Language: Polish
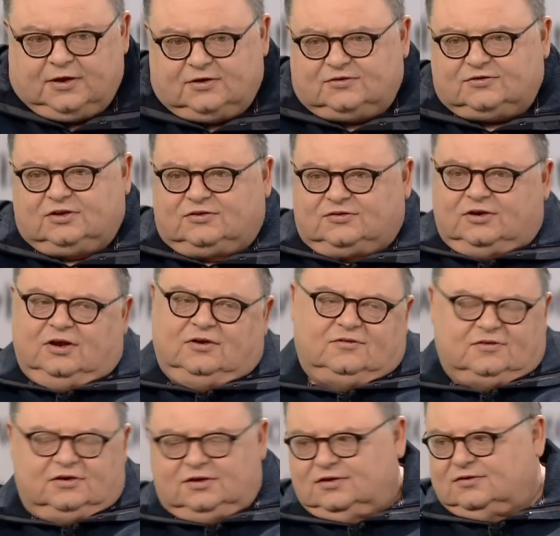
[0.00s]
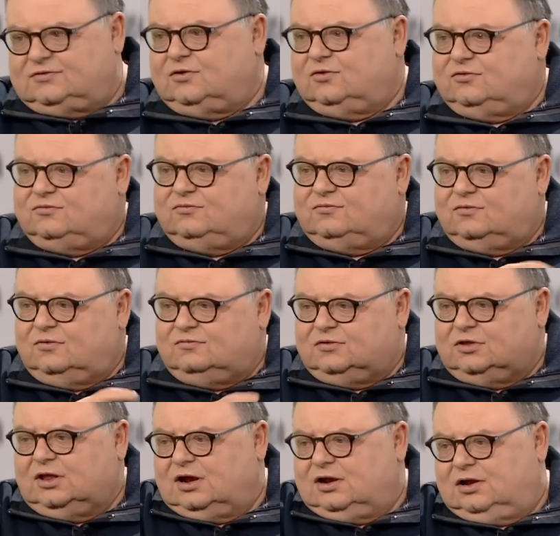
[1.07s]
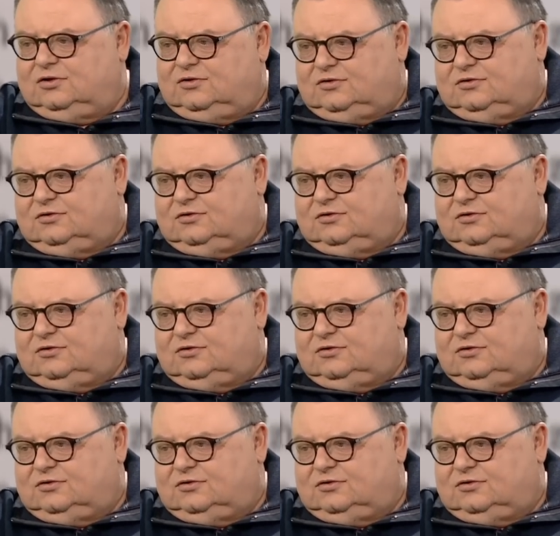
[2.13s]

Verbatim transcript: że ciężej jest coś wynaleźć. I